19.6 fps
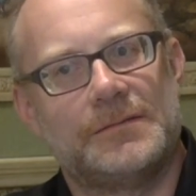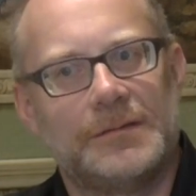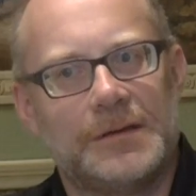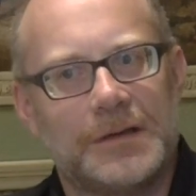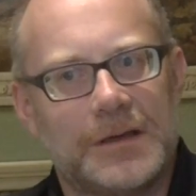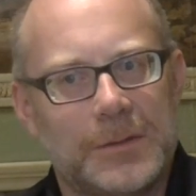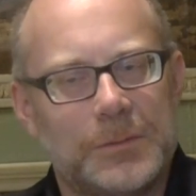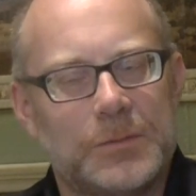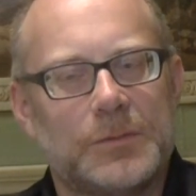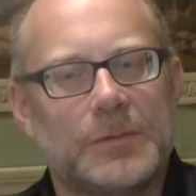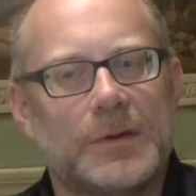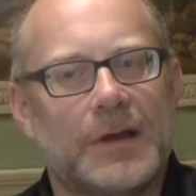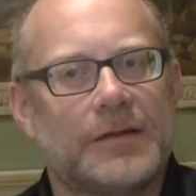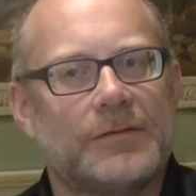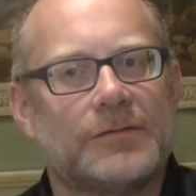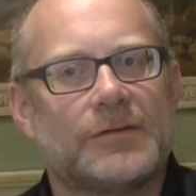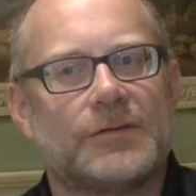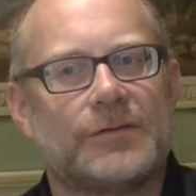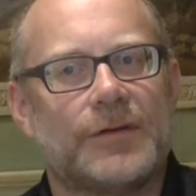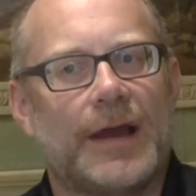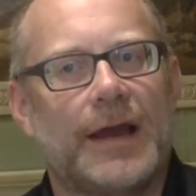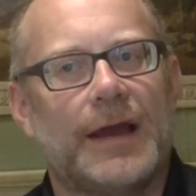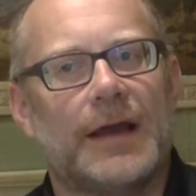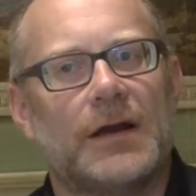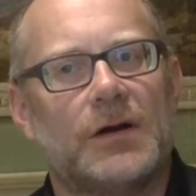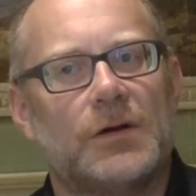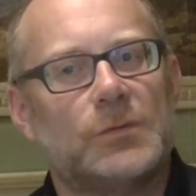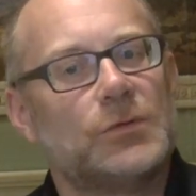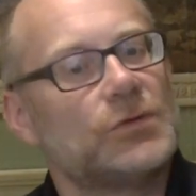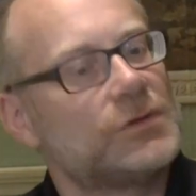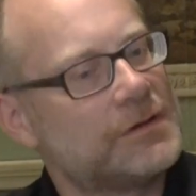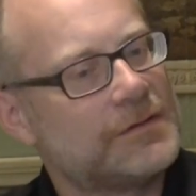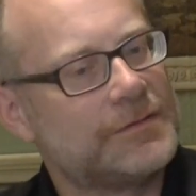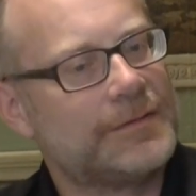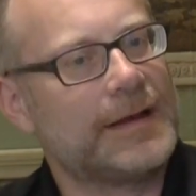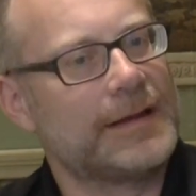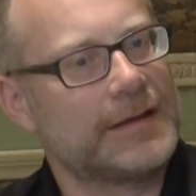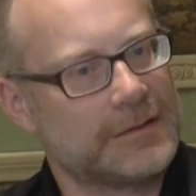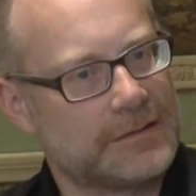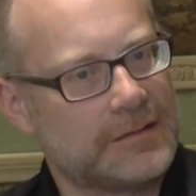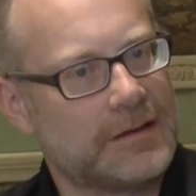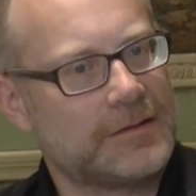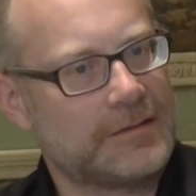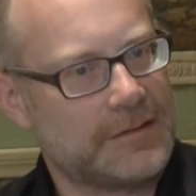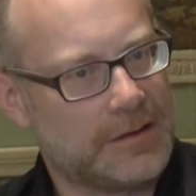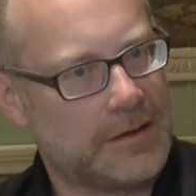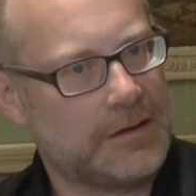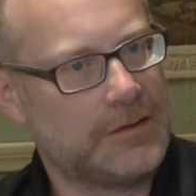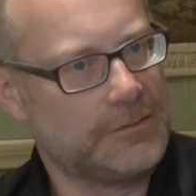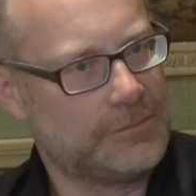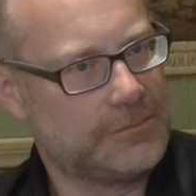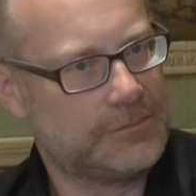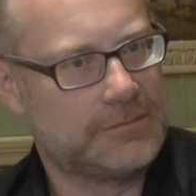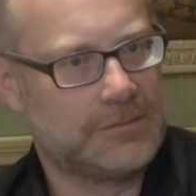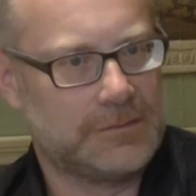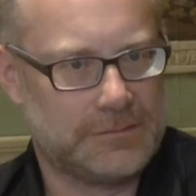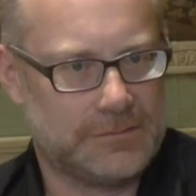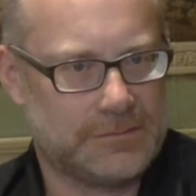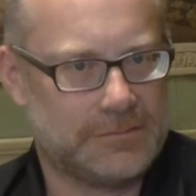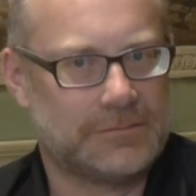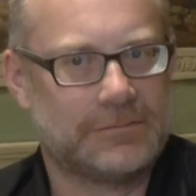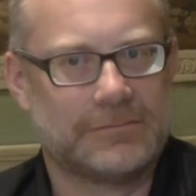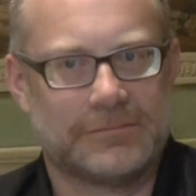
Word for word: die gibt mir etwas Freiraum und das war dann tatsächlich so. Also